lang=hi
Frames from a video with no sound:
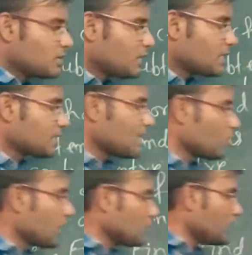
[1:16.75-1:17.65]
सेक्टर
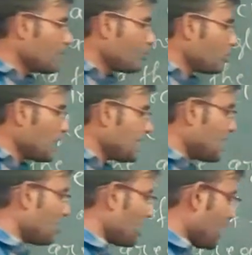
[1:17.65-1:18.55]
होगा तो ये पूरा
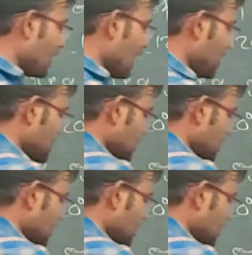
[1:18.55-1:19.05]
लेना होगा यहां